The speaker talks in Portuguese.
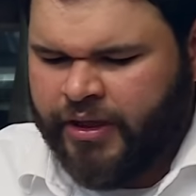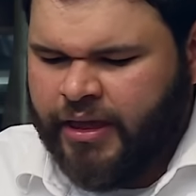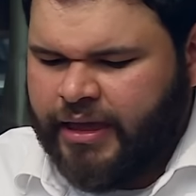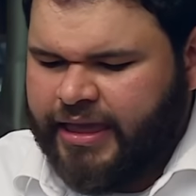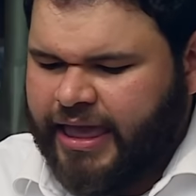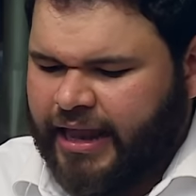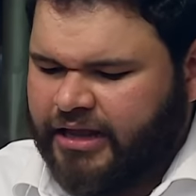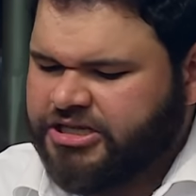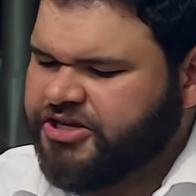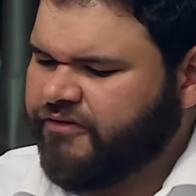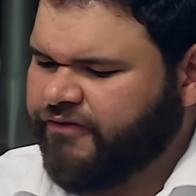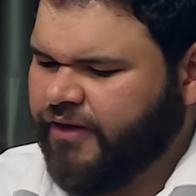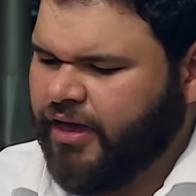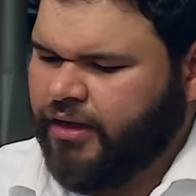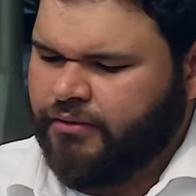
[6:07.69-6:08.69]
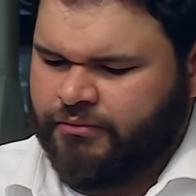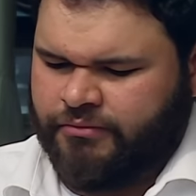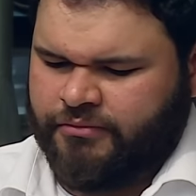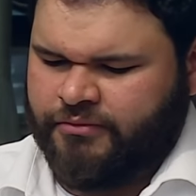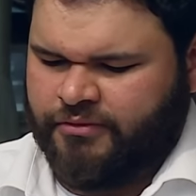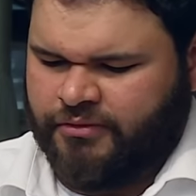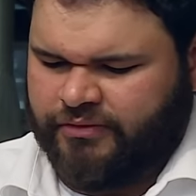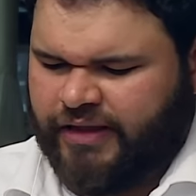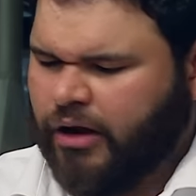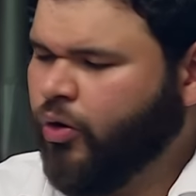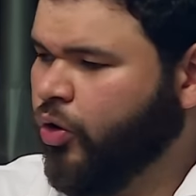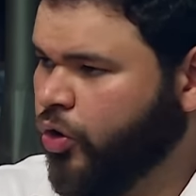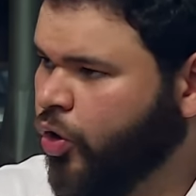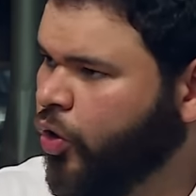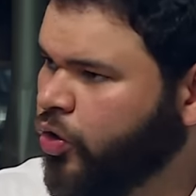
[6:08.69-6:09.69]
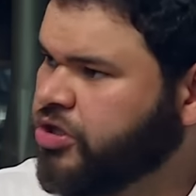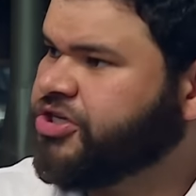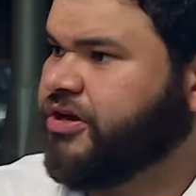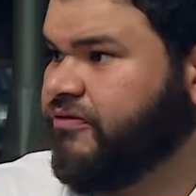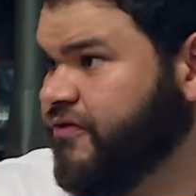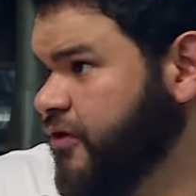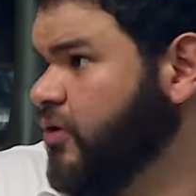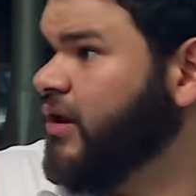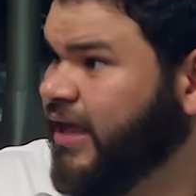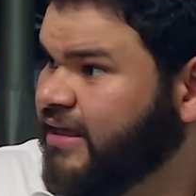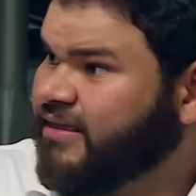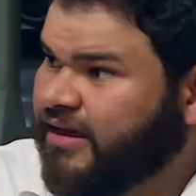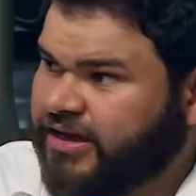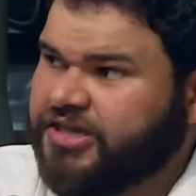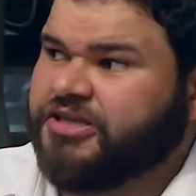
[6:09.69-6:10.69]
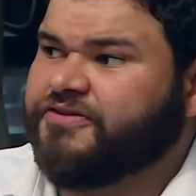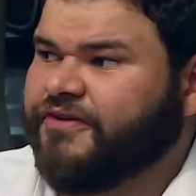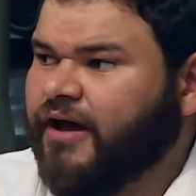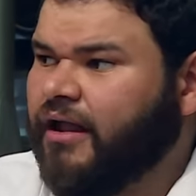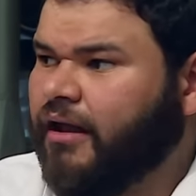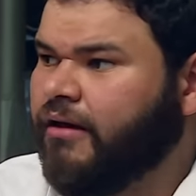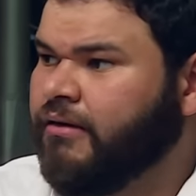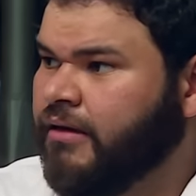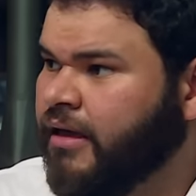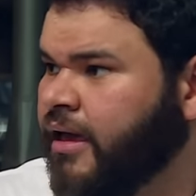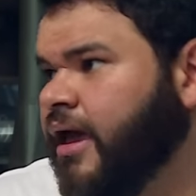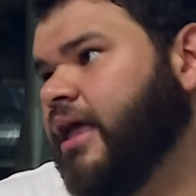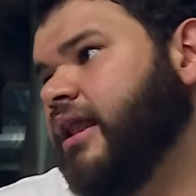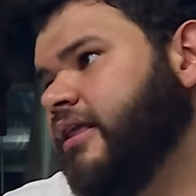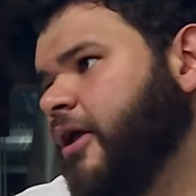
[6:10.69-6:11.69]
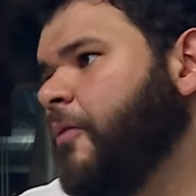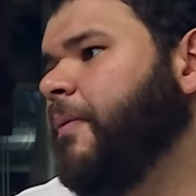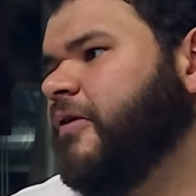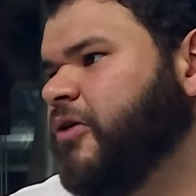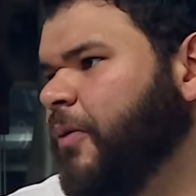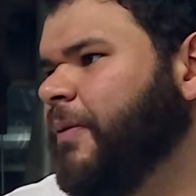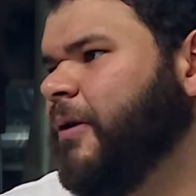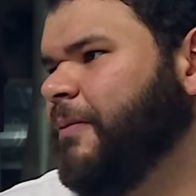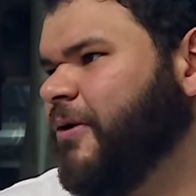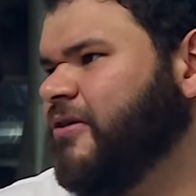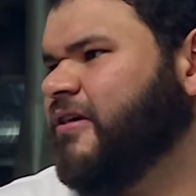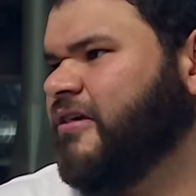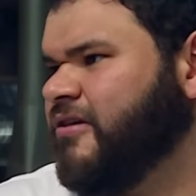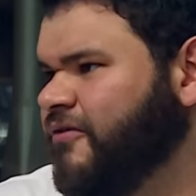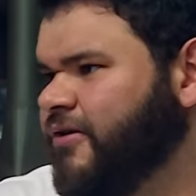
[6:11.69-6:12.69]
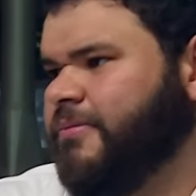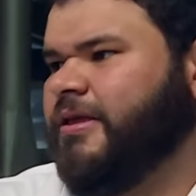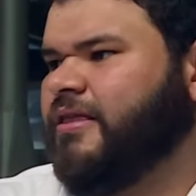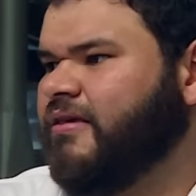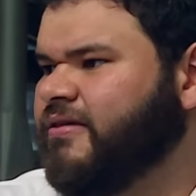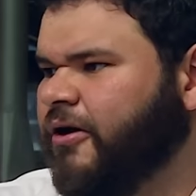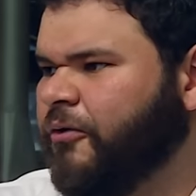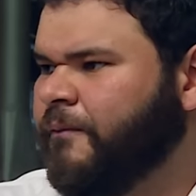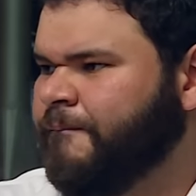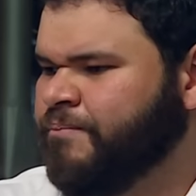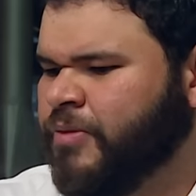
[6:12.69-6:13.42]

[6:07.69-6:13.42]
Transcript: e ela tiver da cor roxa, violeta, que a gente fala, ele não passou pelo processo de fermentação.